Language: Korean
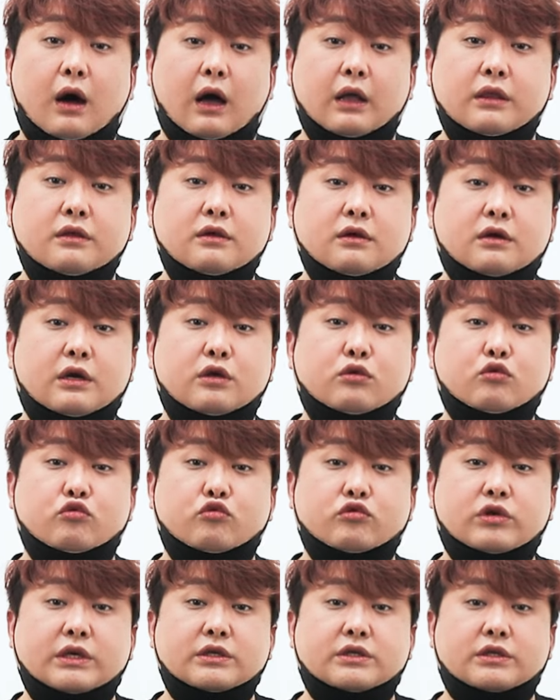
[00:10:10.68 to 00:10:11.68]
안 그래도
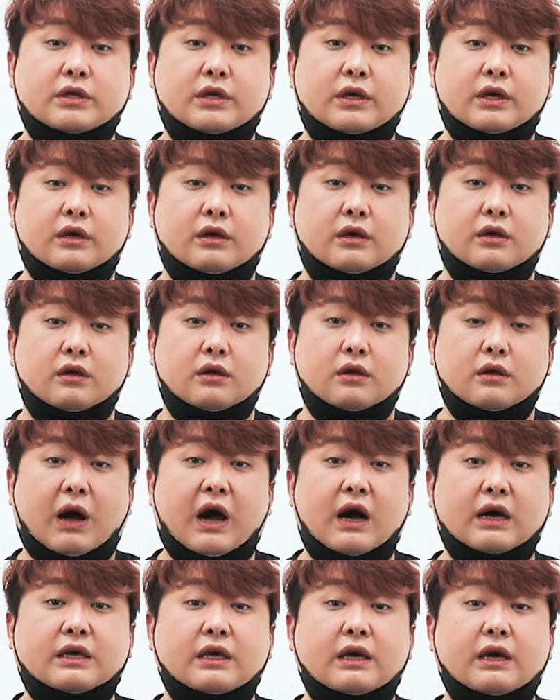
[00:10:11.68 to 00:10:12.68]
유사시에
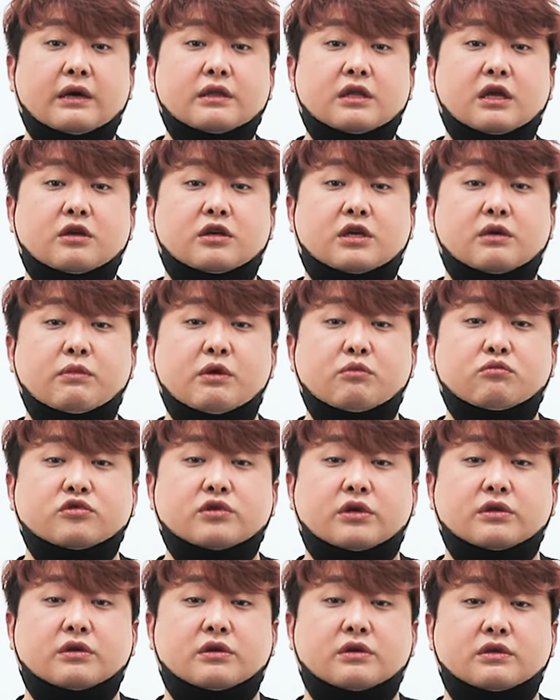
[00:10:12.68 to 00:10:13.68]
파기해야 될
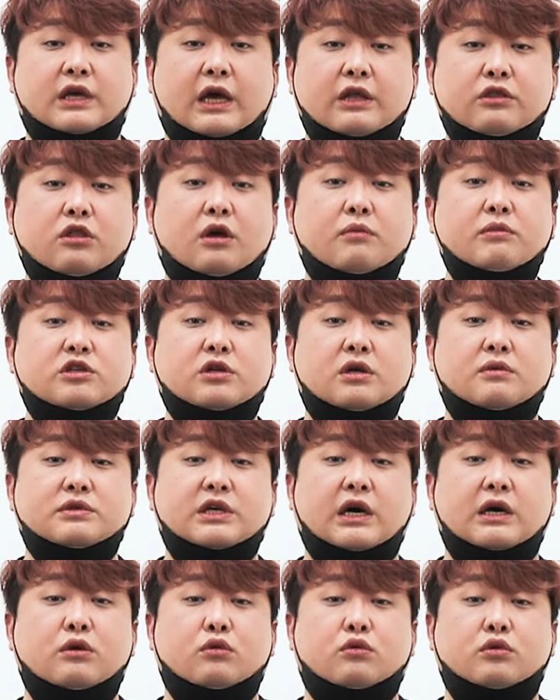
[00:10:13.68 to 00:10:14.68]
기밀문서들은 산더미처럼
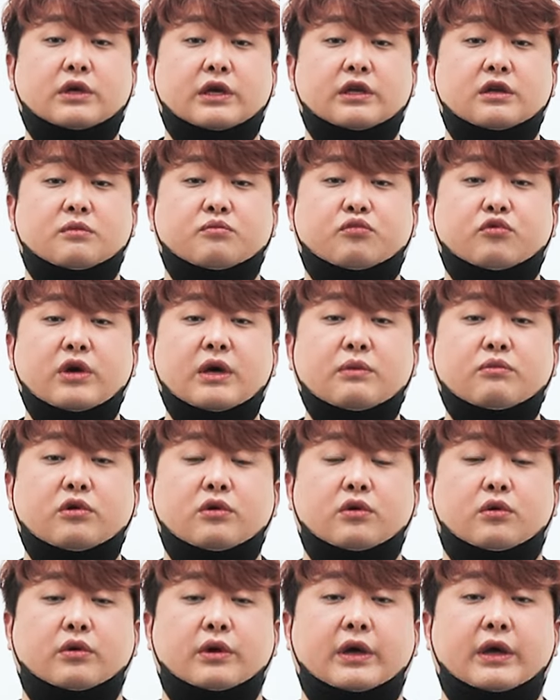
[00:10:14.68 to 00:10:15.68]
쌓아놓고 다니는
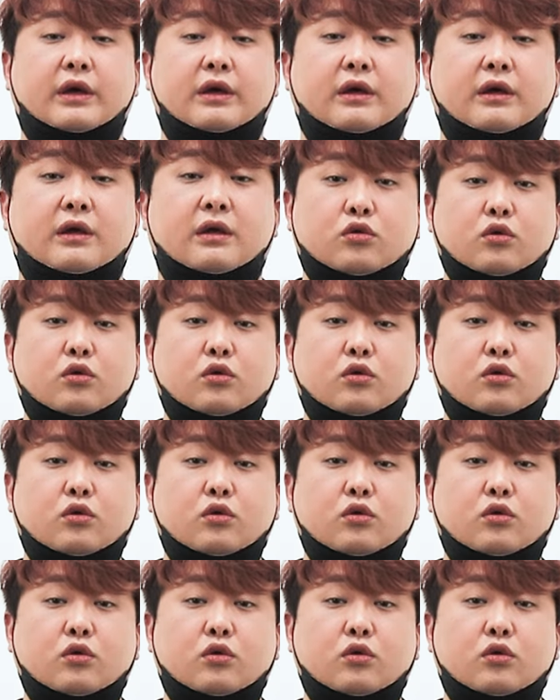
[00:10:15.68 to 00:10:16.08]
푸에블로호에